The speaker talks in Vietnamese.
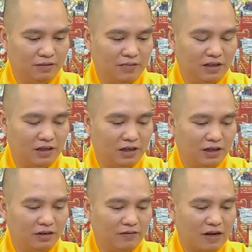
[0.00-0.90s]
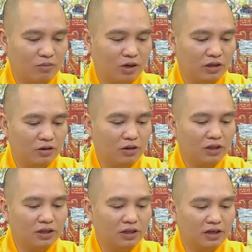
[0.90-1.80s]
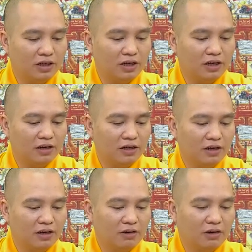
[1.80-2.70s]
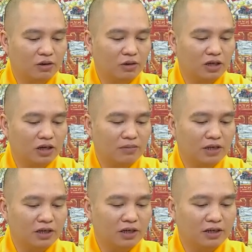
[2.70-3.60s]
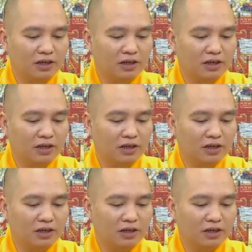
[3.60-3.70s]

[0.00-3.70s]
phật tử này nói vào buổi tối thì à, nói thổi cơm đi